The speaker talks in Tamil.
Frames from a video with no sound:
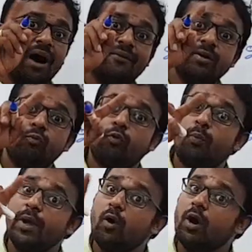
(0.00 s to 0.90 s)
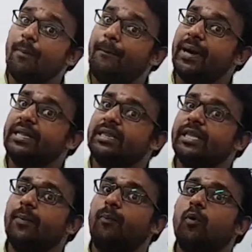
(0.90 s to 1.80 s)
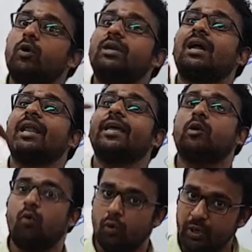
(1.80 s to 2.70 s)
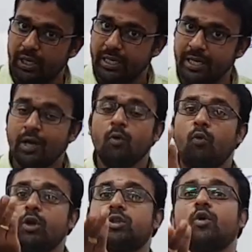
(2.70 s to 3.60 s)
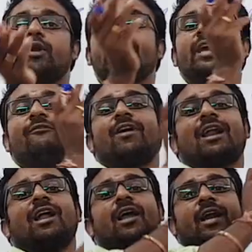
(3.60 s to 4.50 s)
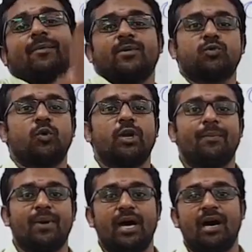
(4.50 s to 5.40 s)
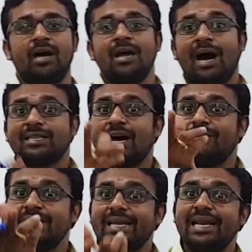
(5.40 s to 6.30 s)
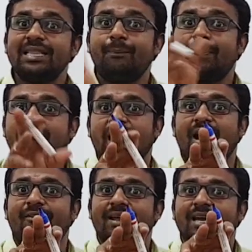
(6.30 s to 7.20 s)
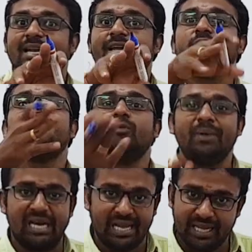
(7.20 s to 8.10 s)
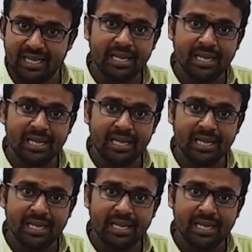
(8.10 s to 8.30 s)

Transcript: அவன் உபயோகப்படுத்திய பொருட்களை கொண்டு ஒருத்தருடைய வரலாறை நம்ம சொன்னோம்னா அதாவது எழுதப்பட்ட ஆவணங்கள் எதுவும் இல்லை